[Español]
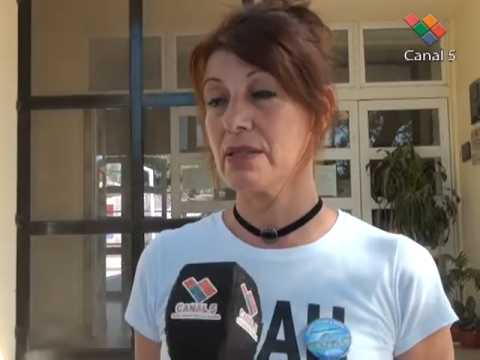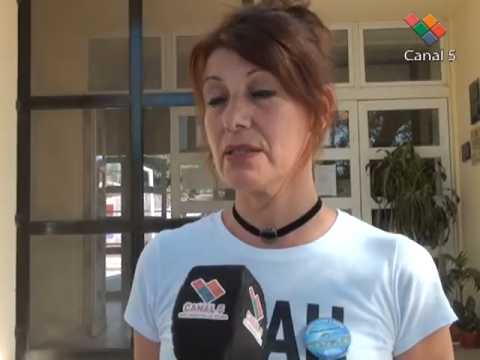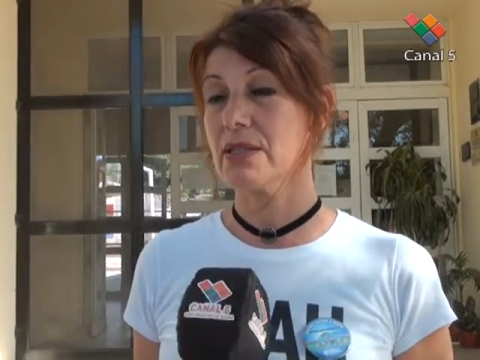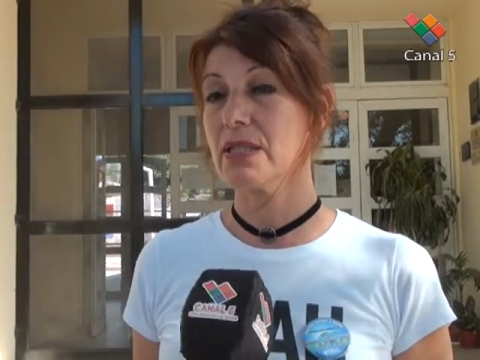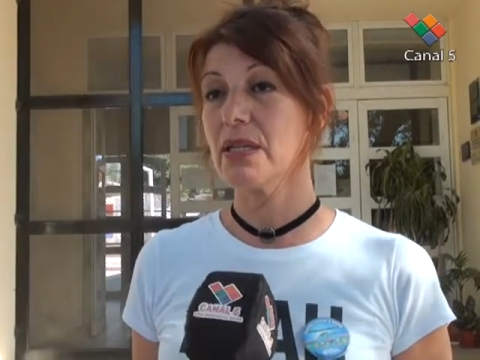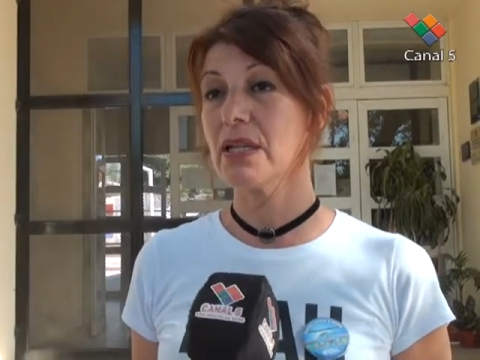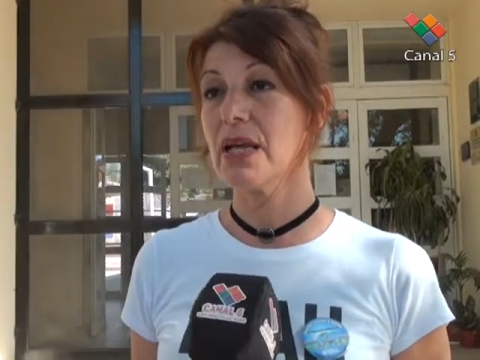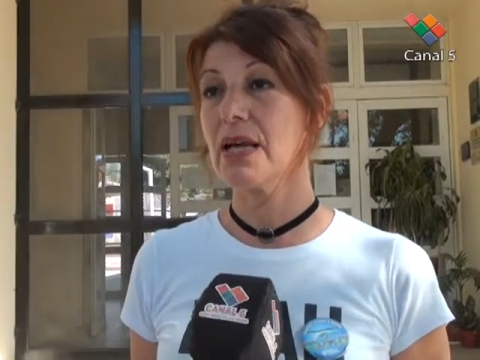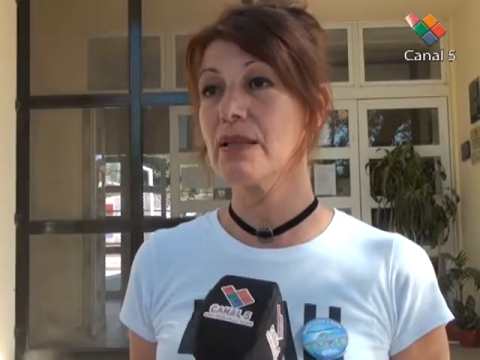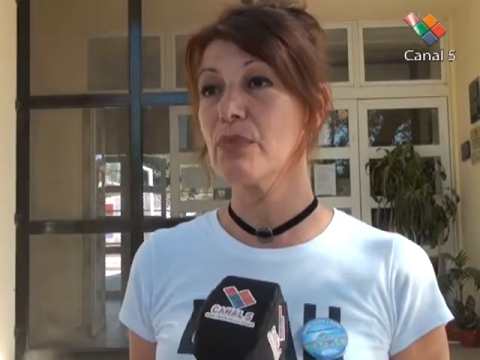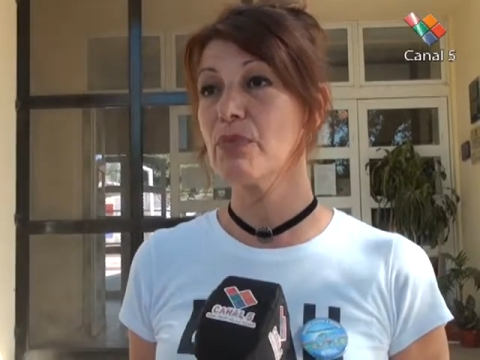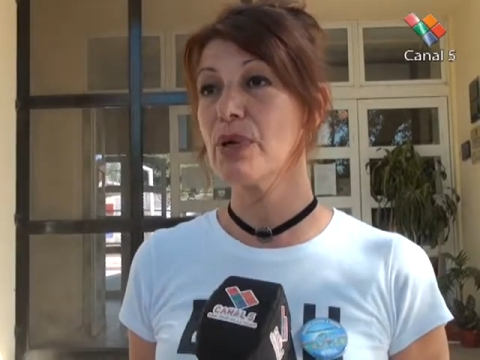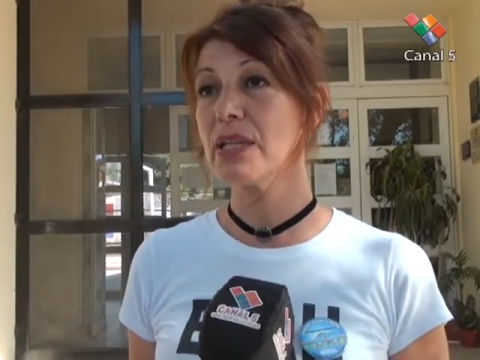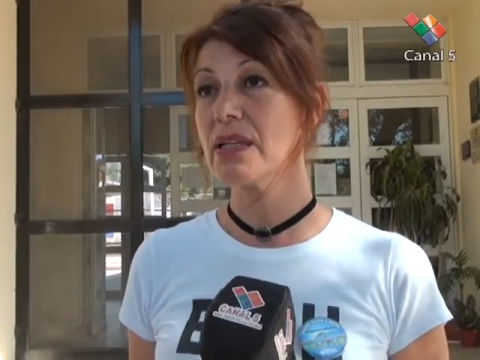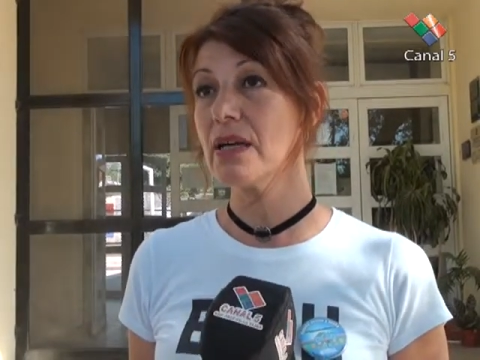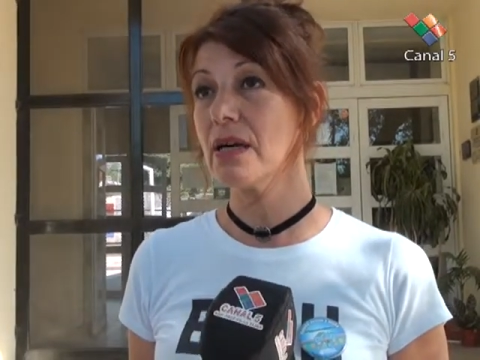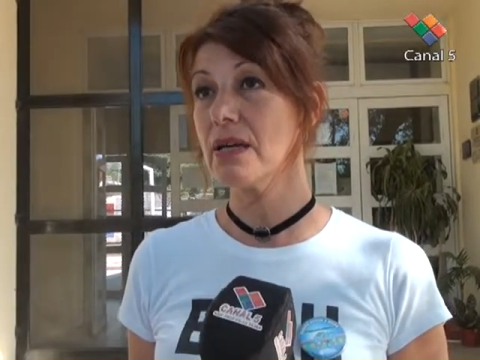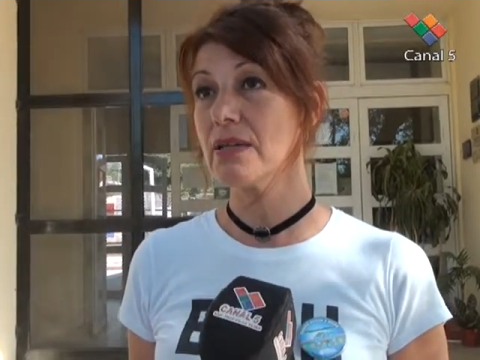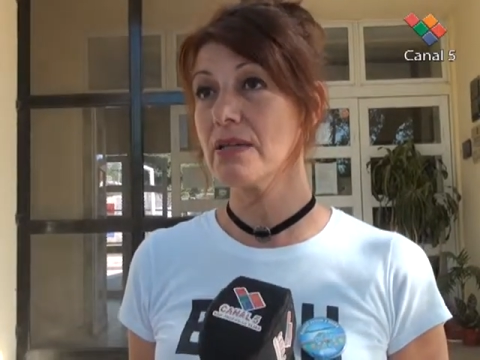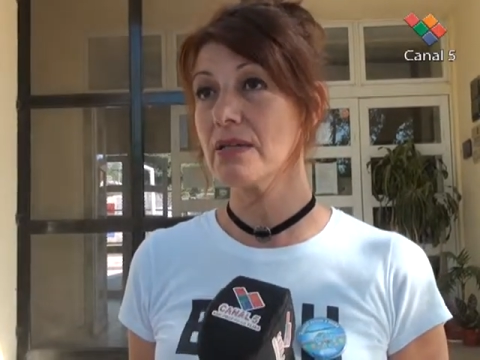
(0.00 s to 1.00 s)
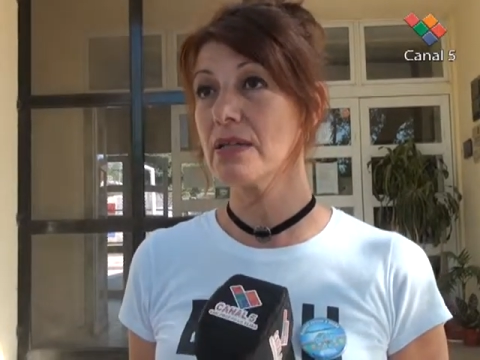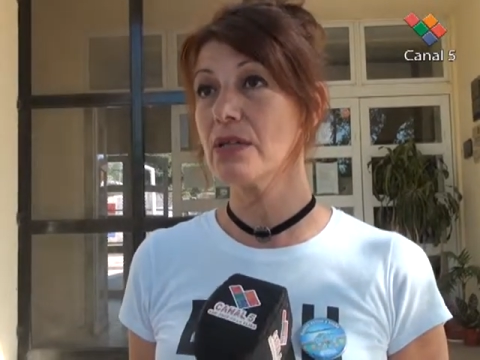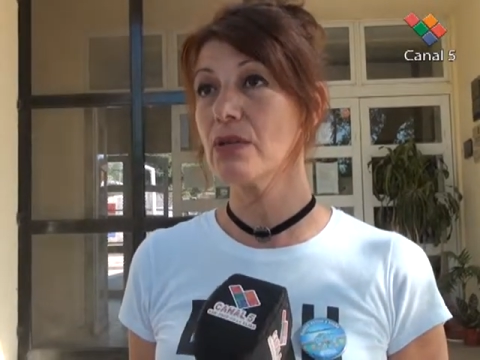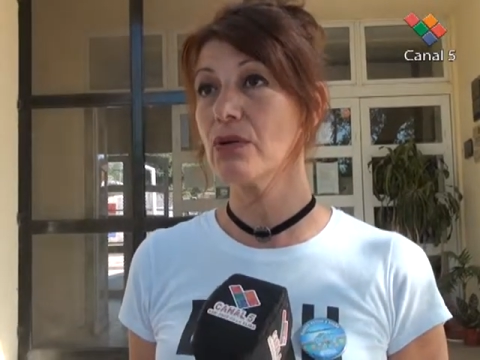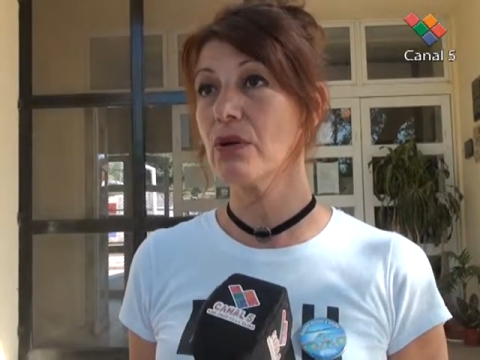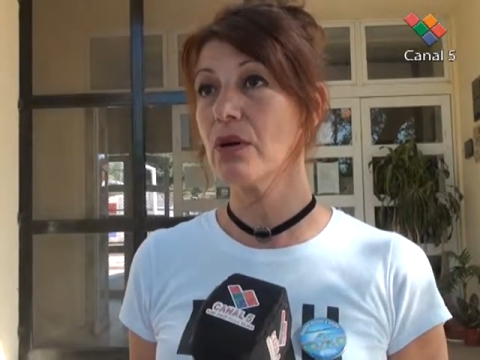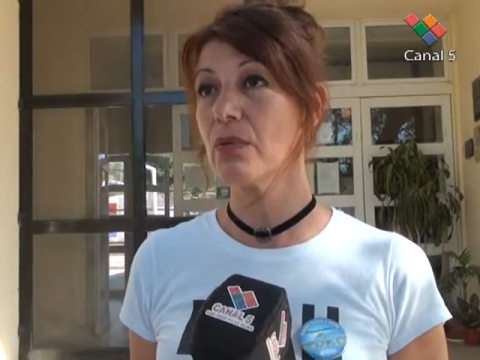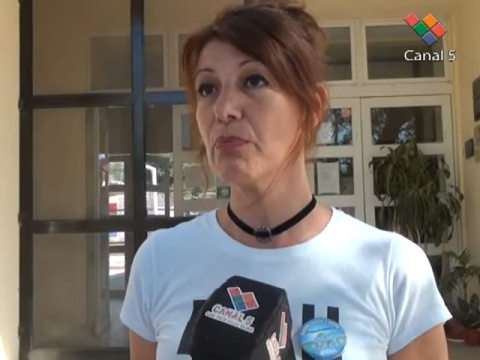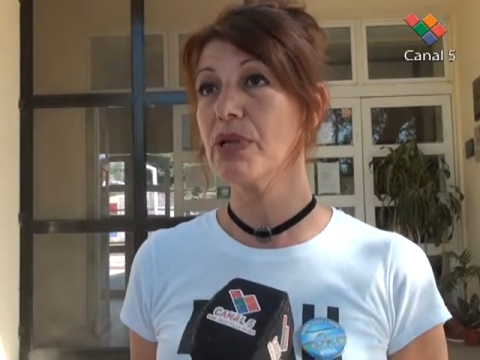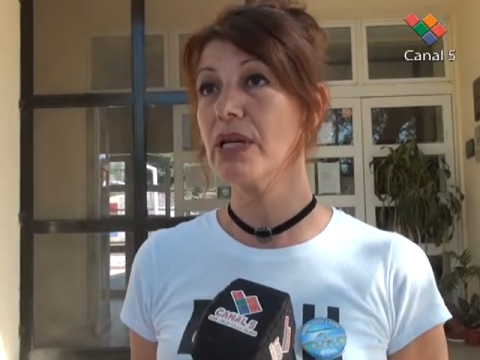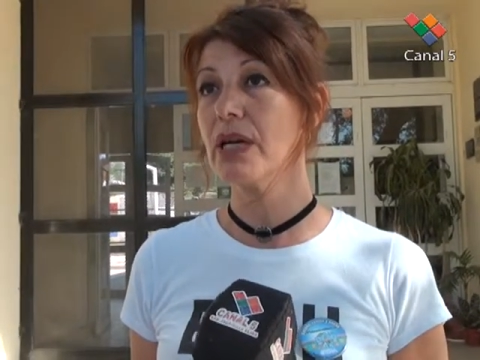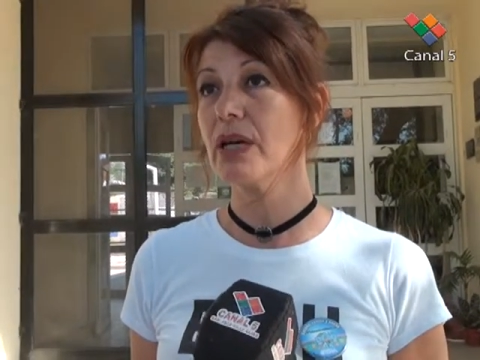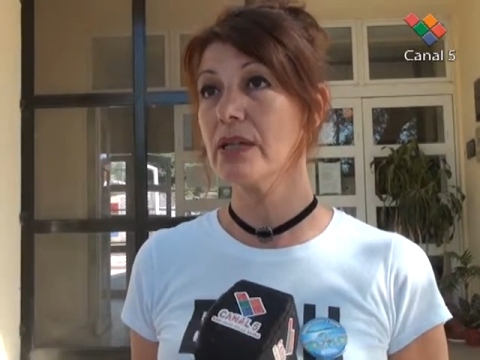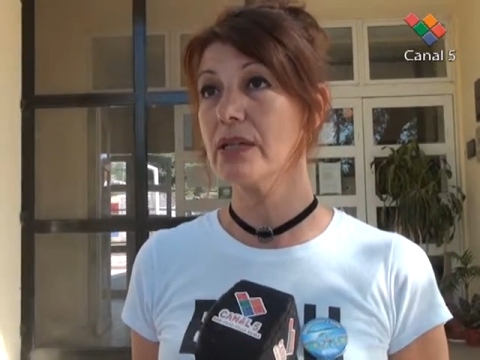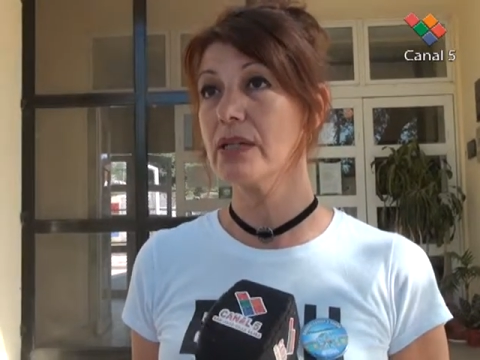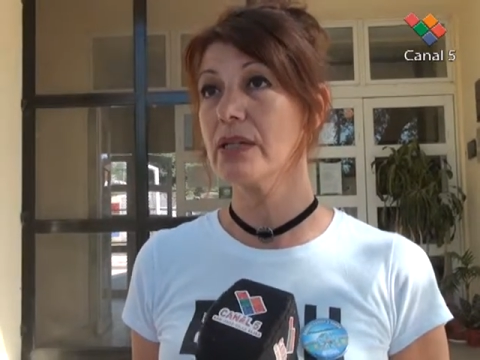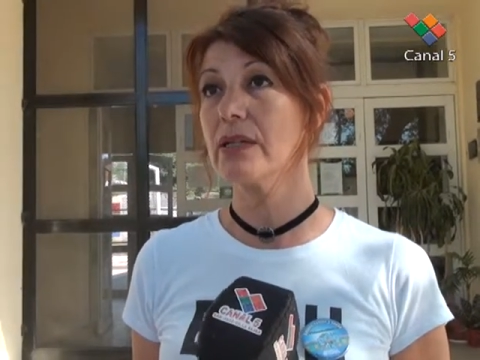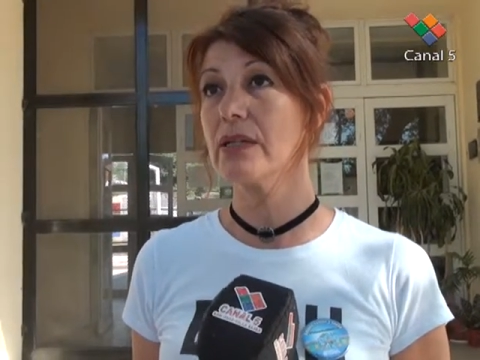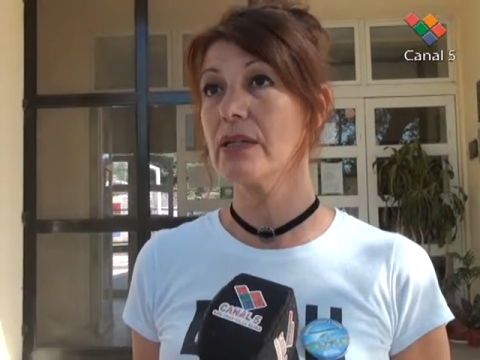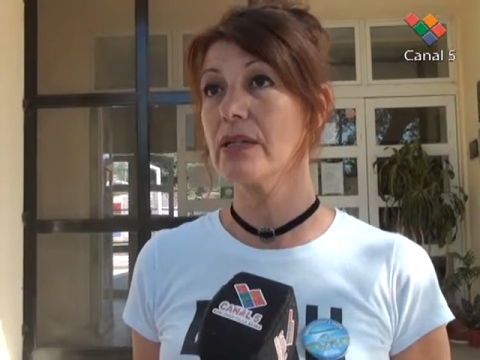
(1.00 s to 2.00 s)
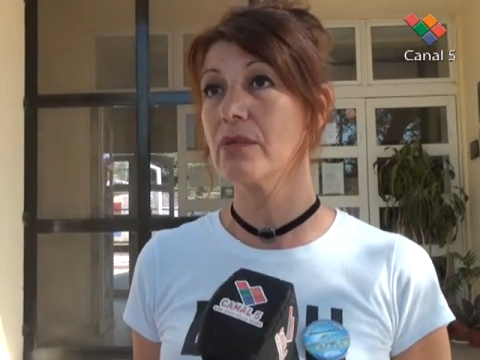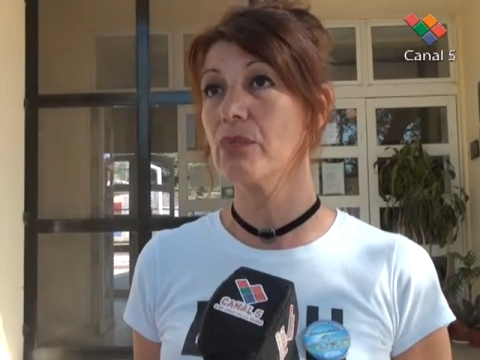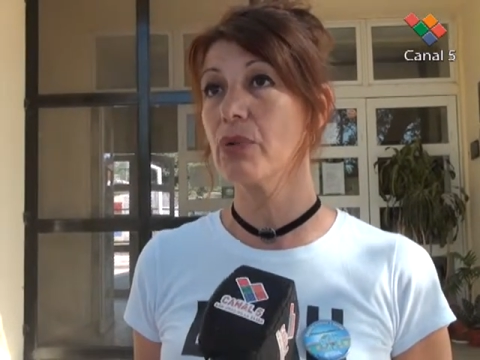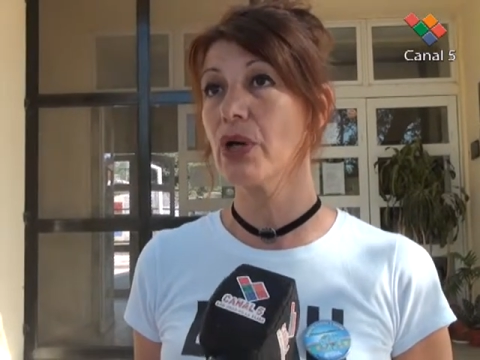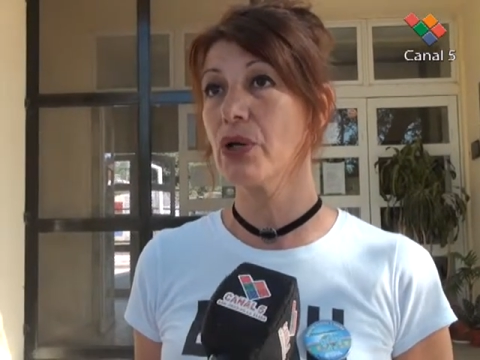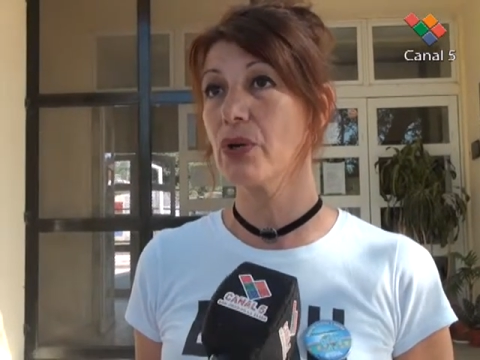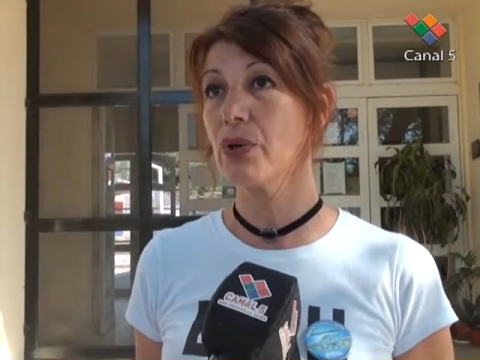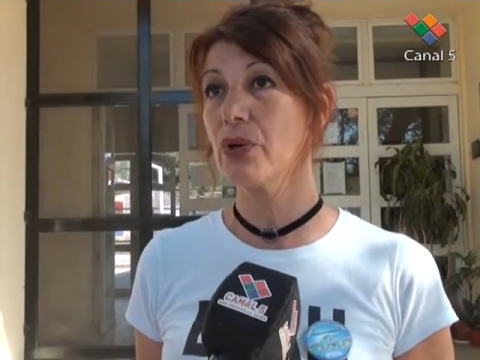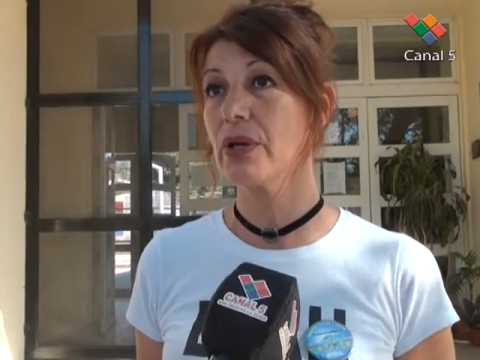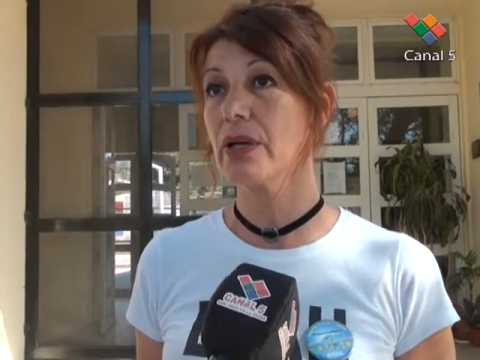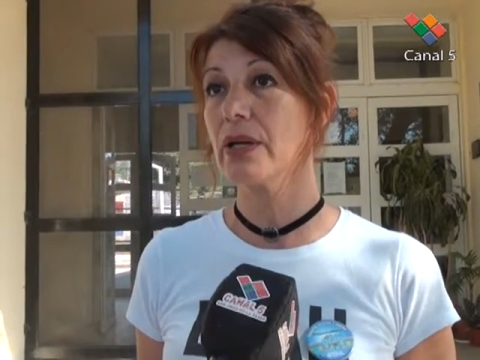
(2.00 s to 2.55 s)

Sí, las demandas han sido amplias y bueno,